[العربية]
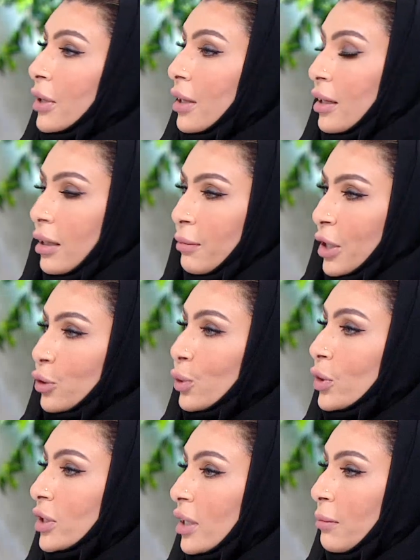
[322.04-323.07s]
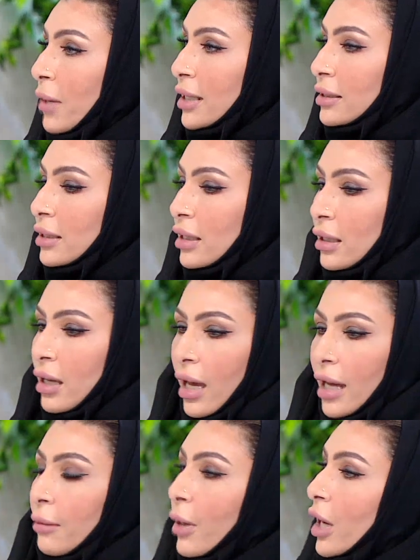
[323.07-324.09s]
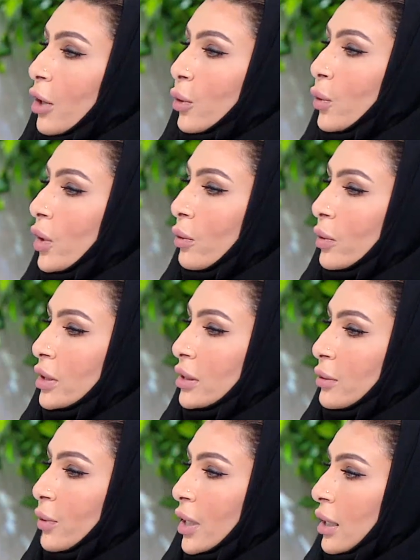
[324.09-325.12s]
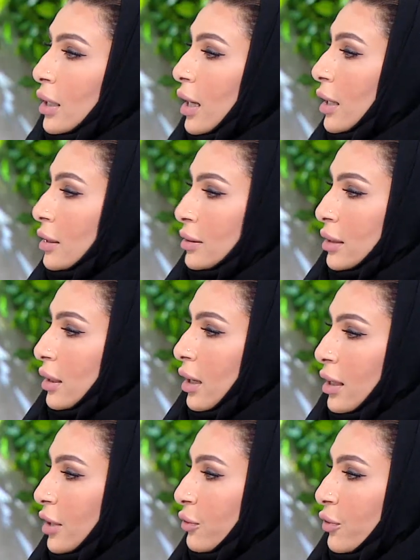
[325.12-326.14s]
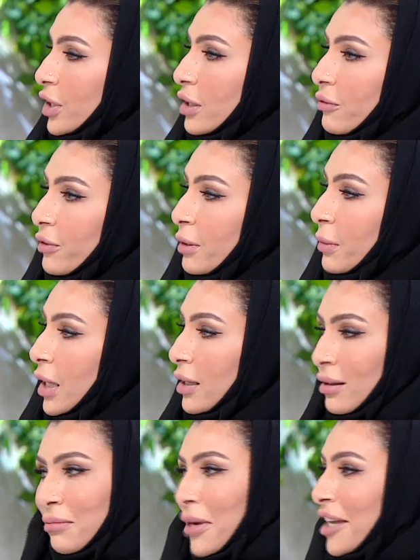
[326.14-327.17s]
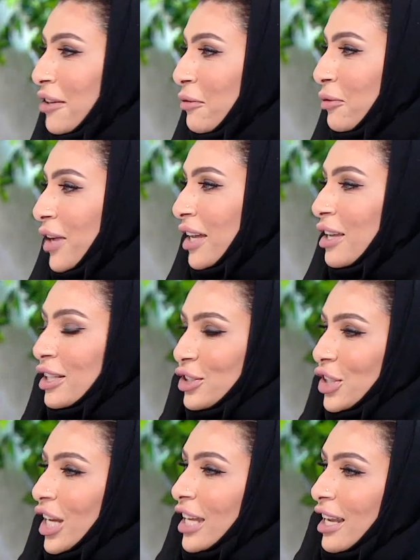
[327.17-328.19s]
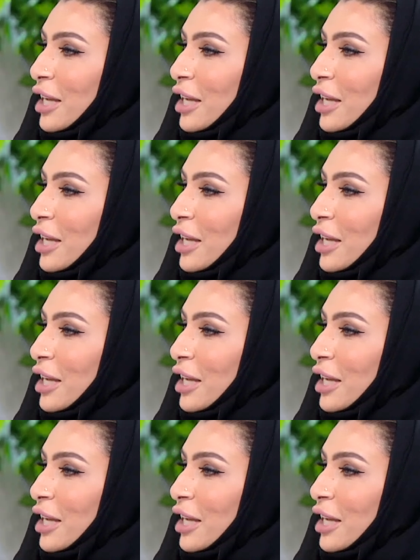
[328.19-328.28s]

المردود المادي انا ما اقول لولدي والله لا انت لا لا تفكر في المال ما ينفع شي انا